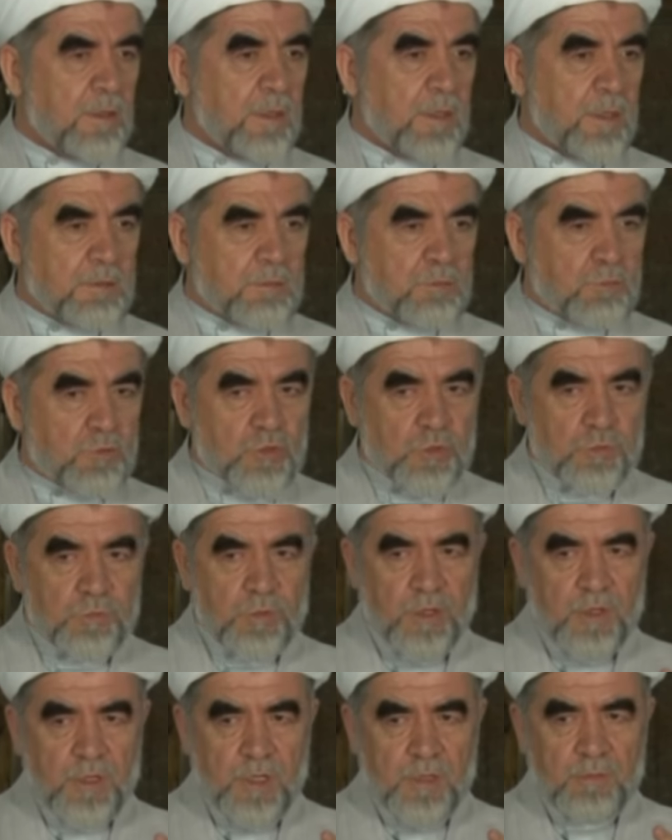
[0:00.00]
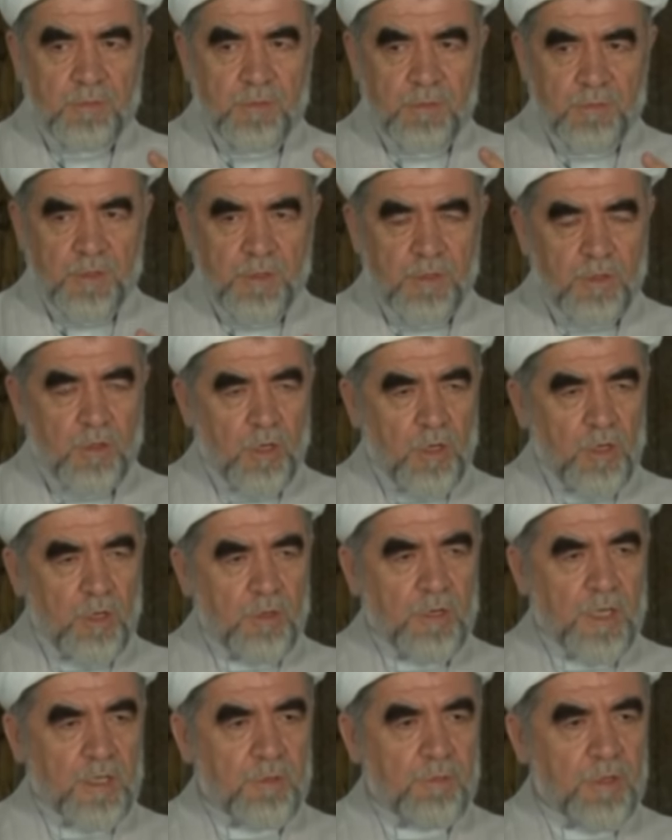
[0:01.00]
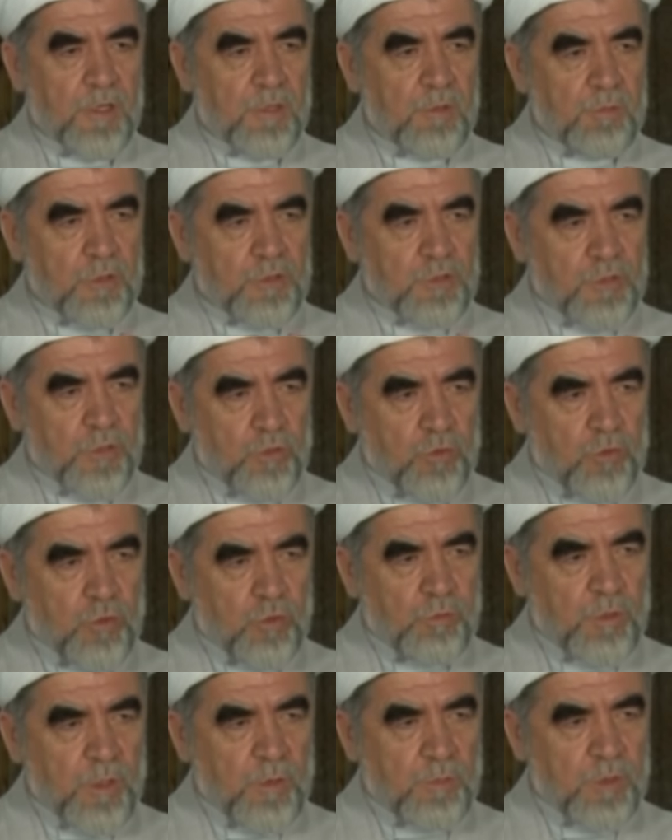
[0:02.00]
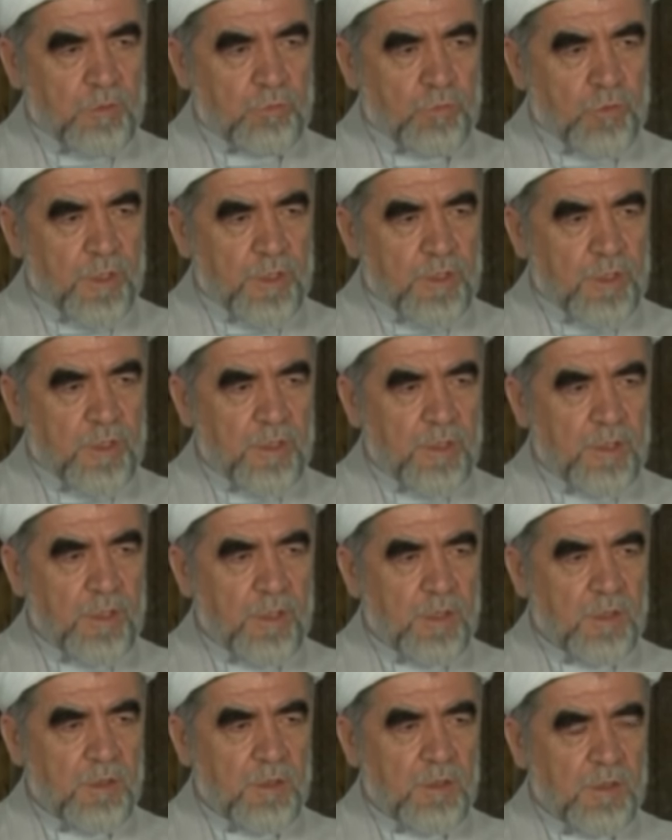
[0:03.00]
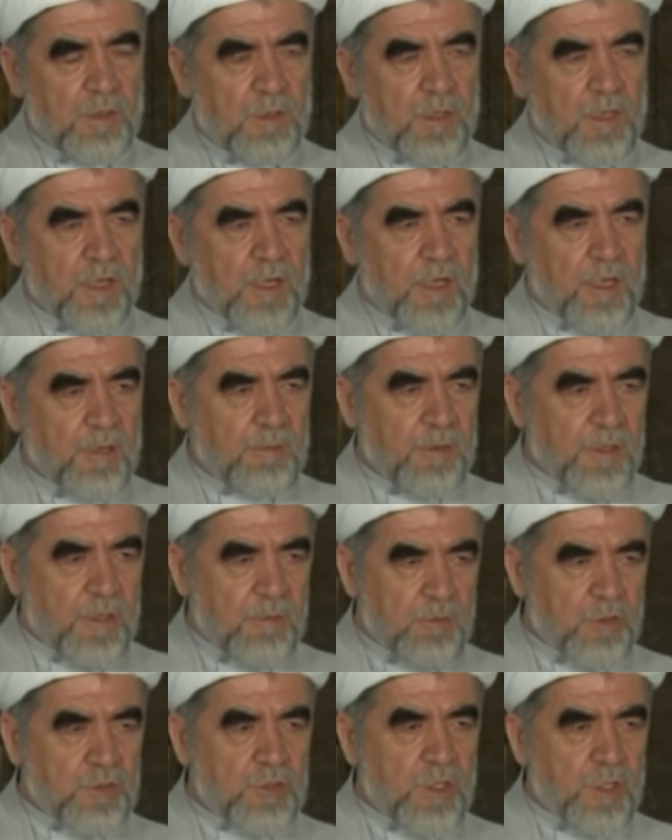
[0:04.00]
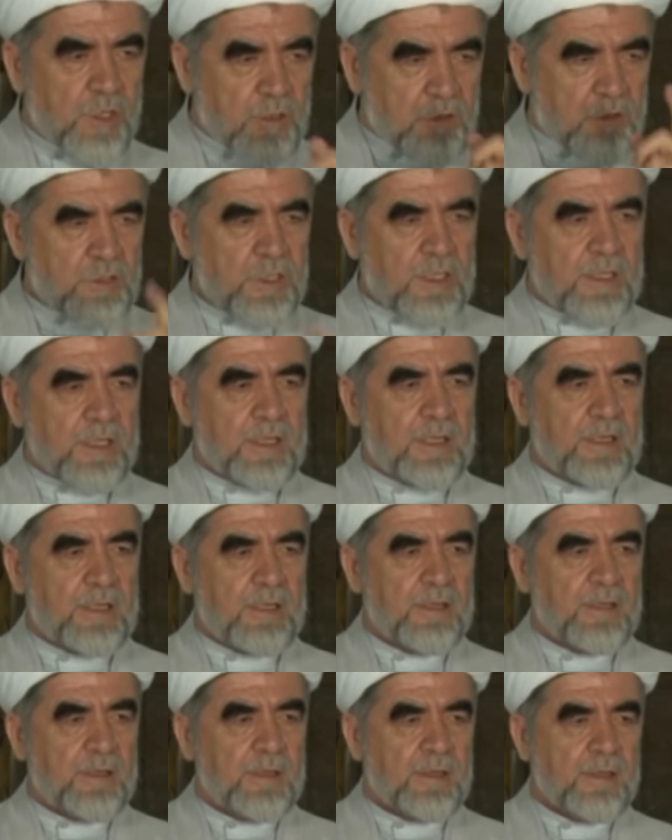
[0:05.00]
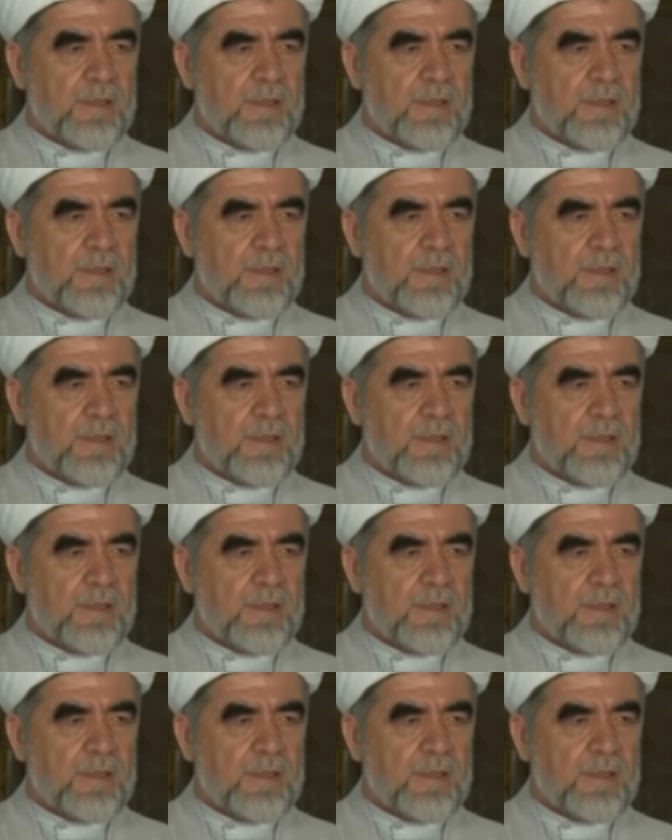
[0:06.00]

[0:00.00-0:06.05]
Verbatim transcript: А, Подумать только, мусульмане колотят друг друга по голове, а победу чествуют другие.